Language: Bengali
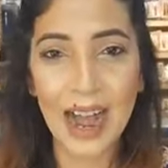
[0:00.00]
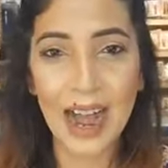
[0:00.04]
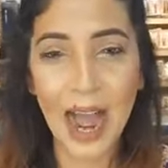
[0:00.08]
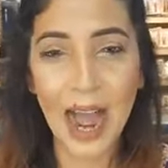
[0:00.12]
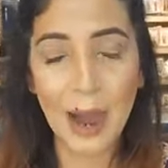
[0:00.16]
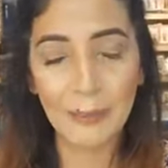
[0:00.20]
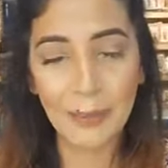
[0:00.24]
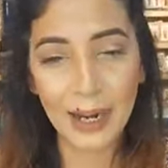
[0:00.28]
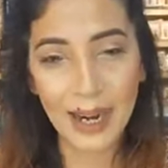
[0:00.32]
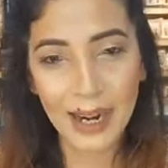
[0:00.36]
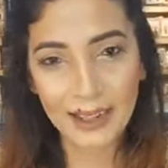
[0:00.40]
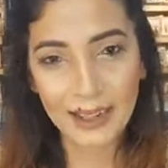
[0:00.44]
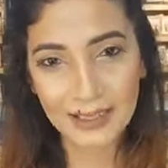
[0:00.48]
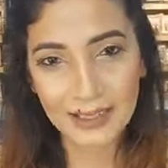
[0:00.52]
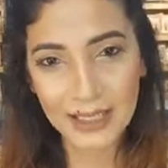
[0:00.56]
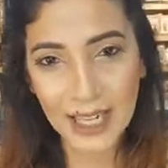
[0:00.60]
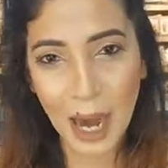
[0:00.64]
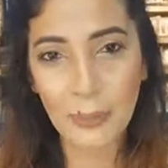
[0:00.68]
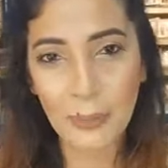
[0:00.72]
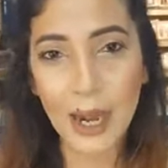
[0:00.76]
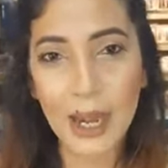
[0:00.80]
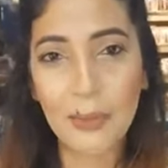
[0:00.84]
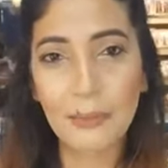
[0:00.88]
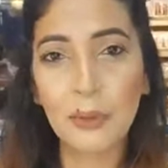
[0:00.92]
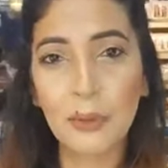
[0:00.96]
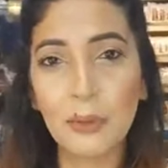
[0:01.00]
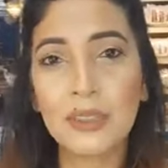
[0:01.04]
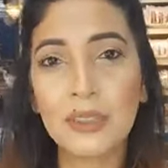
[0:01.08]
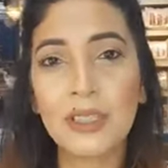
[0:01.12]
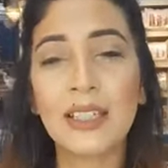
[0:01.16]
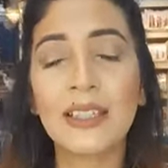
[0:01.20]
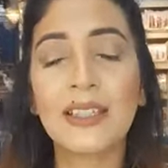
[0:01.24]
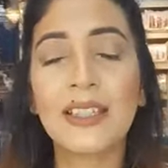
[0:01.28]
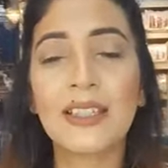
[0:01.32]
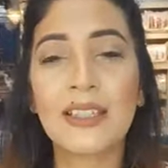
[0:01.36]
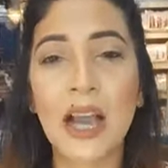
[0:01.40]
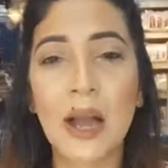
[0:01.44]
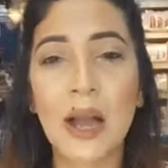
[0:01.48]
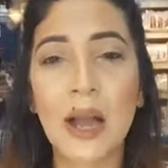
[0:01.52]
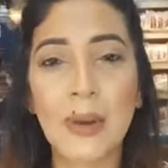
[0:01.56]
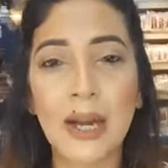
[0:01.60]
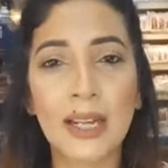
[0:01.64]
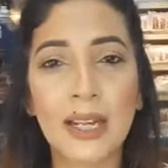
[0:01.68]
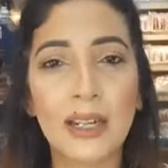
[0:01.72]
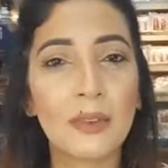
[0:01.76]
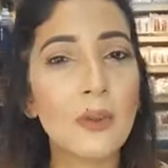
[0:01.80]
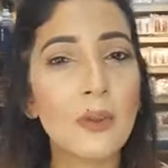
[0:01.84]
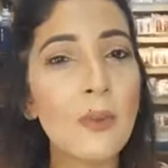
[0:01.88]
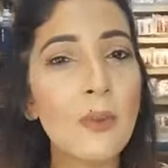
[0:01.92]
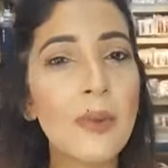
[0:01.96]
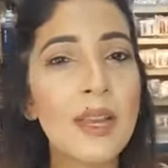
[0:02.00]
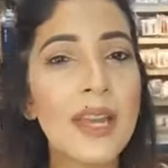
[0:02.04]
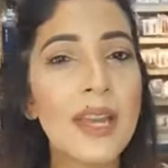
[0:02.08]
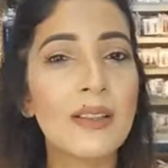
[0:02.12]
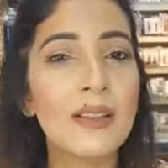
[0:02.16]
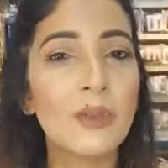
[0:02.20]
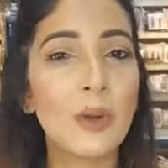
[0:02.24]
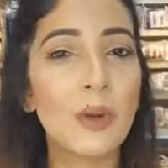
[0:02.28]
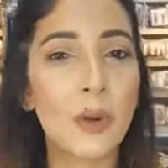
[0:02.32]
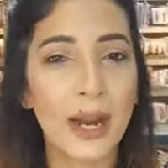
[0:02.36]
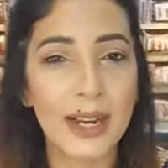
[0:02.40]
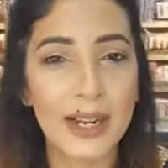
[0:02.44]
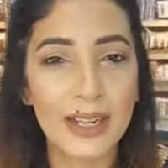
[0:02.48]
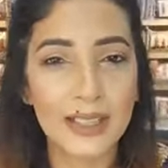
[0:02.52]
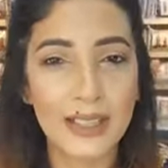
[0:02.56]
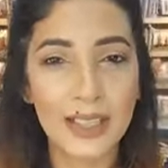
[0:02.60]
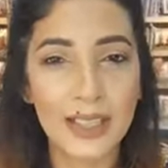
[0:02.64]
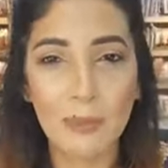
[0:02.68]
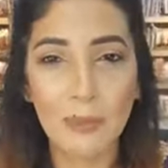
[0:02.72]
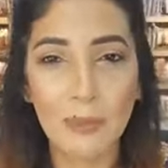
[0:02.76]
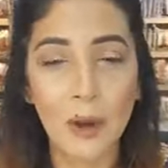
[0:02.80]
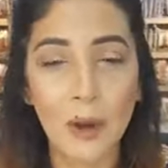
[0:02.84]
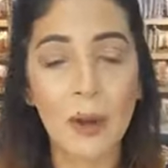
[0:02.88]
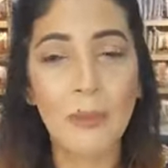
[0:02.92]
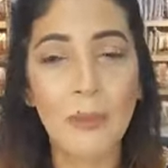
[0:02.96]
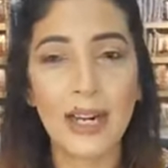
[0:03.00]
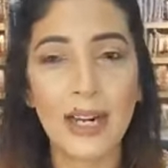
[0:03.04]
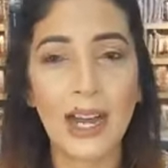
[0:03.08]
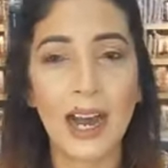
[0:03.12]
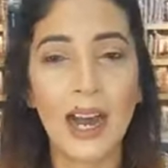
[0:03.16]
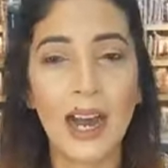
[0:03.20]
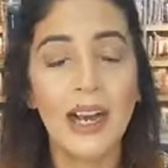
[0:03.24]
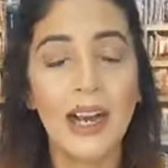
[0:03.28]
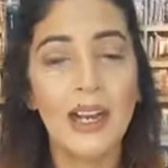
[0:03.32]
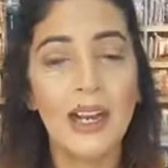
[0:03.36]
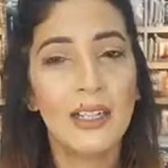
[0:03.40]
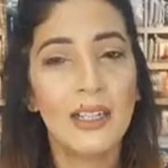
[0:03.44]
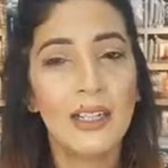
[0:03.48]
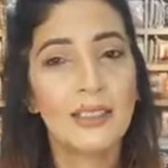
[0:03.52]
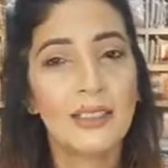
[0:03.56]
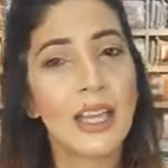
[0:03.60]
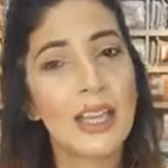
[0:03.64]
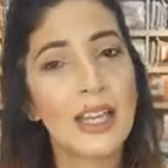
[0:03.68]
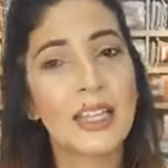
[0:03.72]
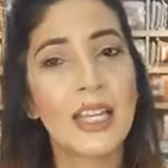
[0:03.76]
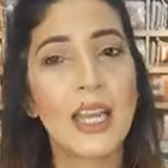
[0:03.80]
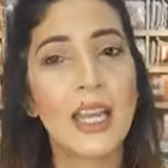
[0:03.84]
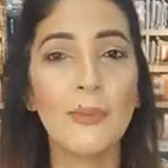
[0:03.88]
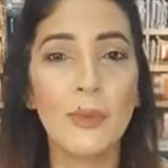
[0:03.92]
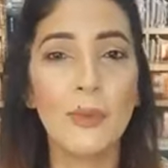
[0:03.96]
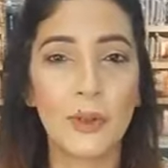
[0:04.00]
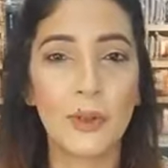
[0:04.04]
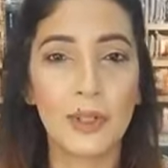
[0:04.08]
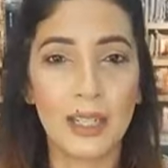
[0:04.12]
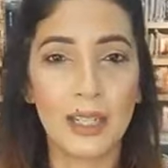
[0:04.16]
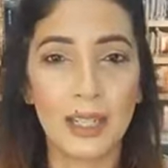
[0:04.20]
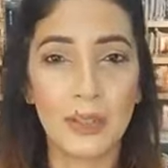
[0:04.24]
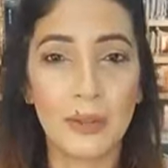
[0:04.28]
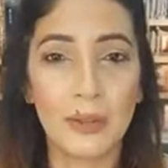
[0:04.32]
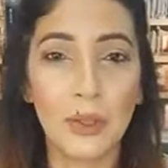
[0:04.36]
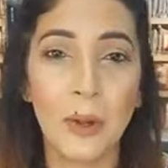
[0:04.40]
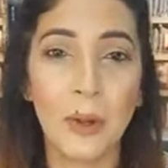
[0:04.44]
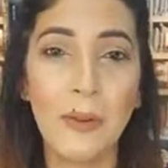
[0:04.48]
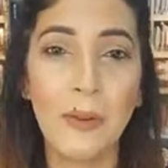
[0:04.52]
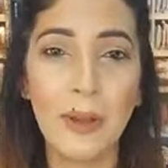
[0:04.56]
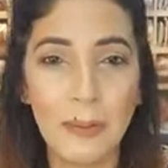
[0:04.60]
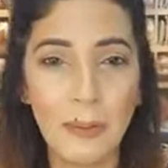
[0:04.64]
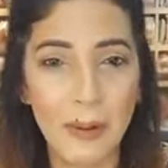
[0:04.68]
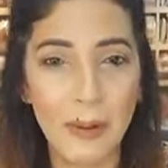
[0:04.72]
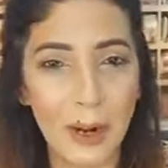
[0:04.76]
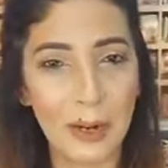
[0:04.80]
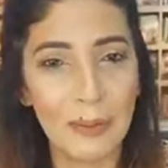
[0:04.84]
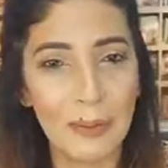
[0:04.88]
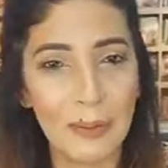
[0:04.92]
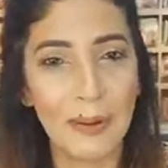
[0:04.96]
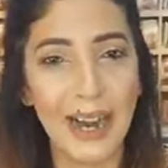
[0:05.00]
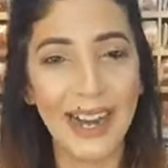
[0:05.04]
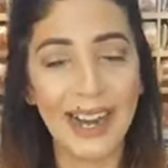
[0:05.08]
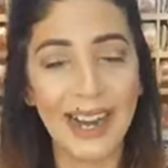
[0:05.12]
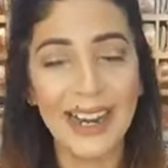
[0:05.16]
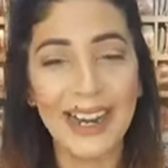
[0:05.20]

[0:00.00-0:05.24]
আমার জামাই বুদ্ধি দিছে আমাকে তুমি দোকানে যে বলবা না দেশি মুরগি তুমি বলবা